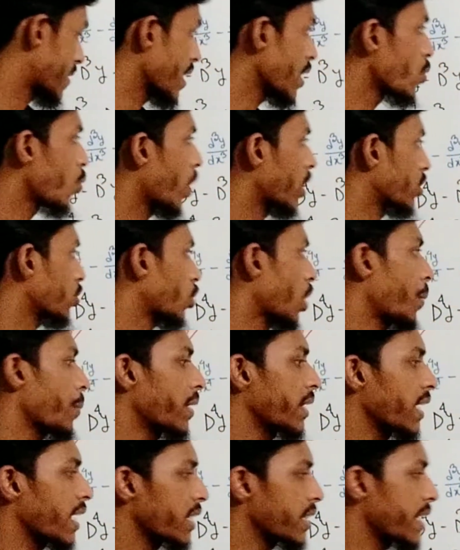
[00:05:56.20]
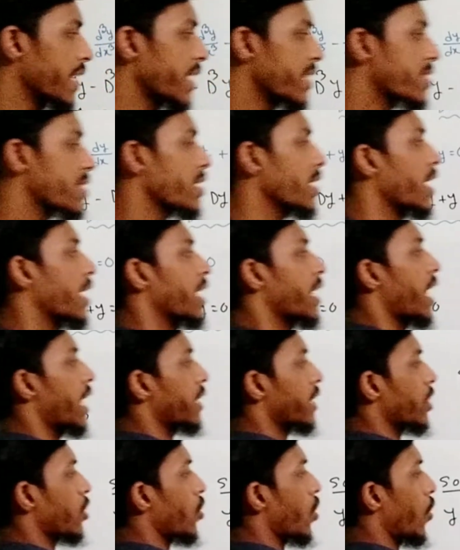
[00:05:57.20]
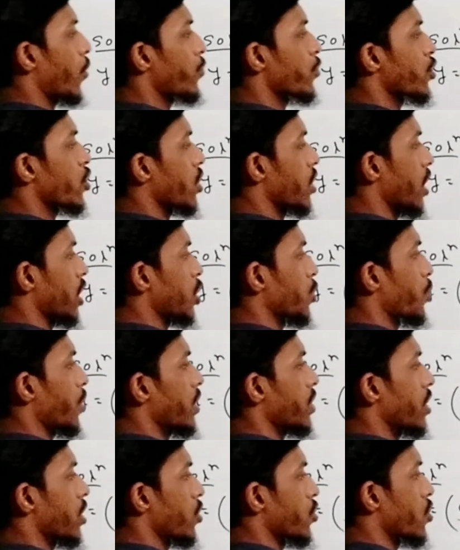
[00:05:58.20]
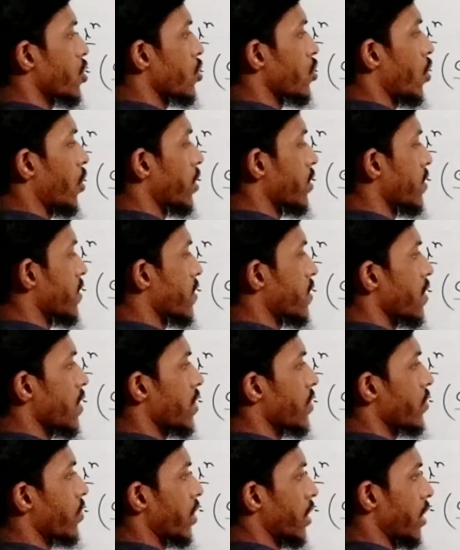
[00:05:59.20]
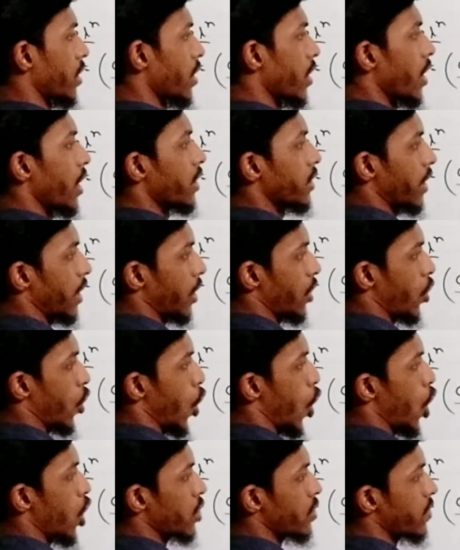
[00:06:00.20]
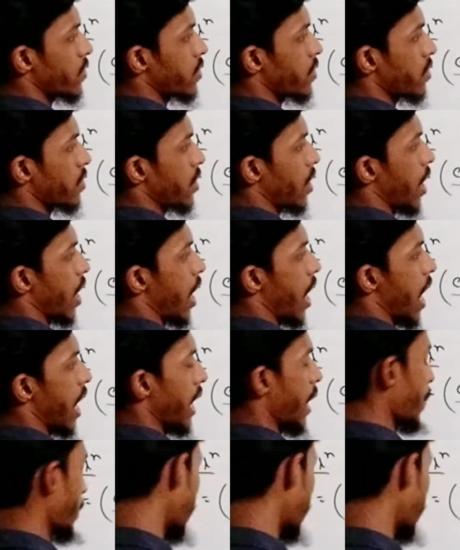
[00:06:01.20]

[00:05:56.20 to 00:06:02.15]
সি ওয়ান তো আমরা এখানে দিয়েছি এখানে একটা কফিশন আসবে সেটা হচ্ছে ধরেন সি থ্রি তাহলে কস আর